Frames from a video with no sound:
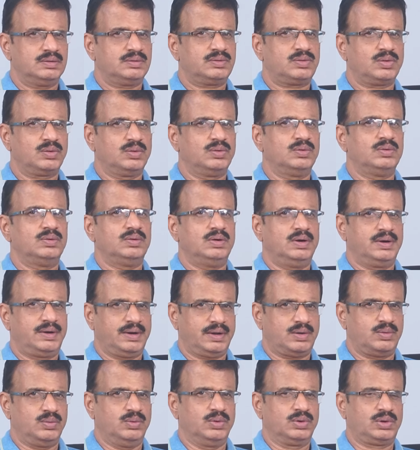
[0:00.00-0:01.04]
సో అంటే
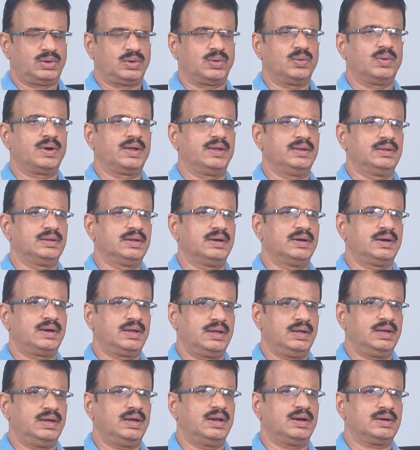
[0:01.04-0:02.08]
కోర్టు కూడా ఏంటంటే
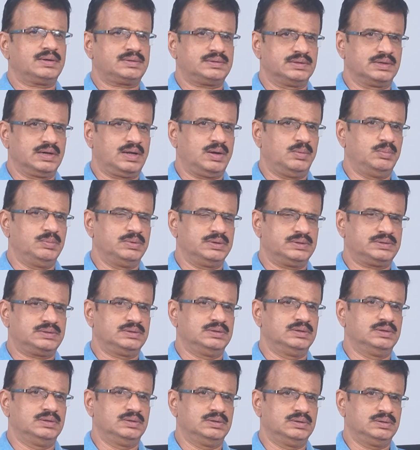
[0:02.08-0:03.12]
ఎలక్షన్
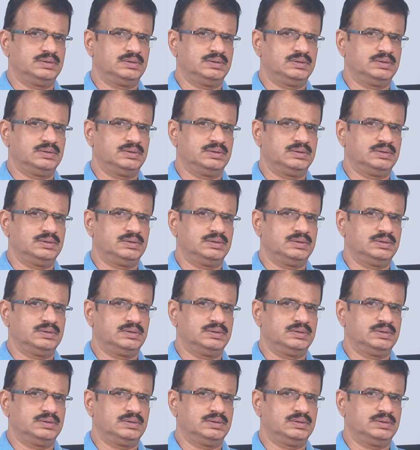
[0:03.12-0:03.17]
కమిషన్